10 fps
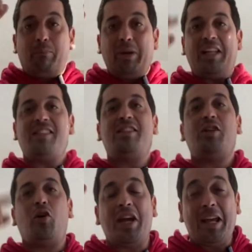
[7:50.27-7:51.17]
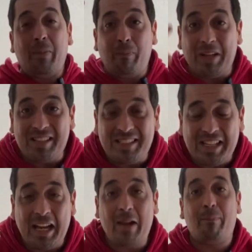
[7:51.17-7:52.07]
precio
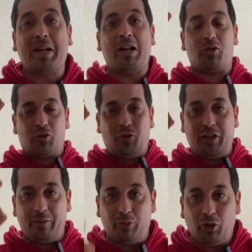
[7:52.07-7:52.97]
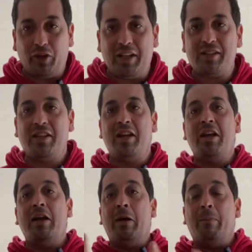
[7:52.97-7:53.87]
especial para los suscriptores
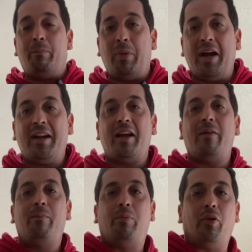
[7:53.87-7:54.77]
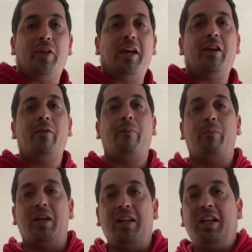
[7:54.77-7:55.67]
para poder
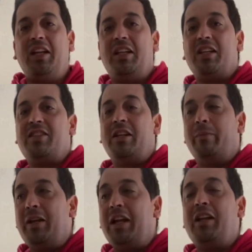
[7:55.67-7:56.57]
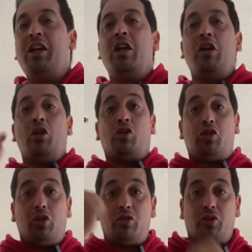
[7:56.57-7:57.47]
venir y decir, miren,
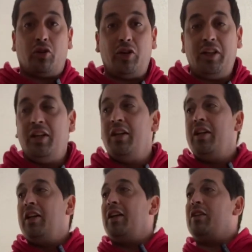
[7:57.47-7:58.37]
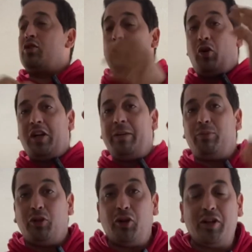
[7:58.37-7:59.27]
yo soy
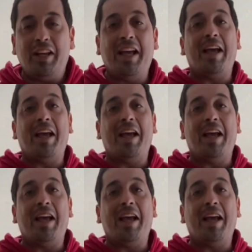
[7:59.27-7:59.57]
suscriptor,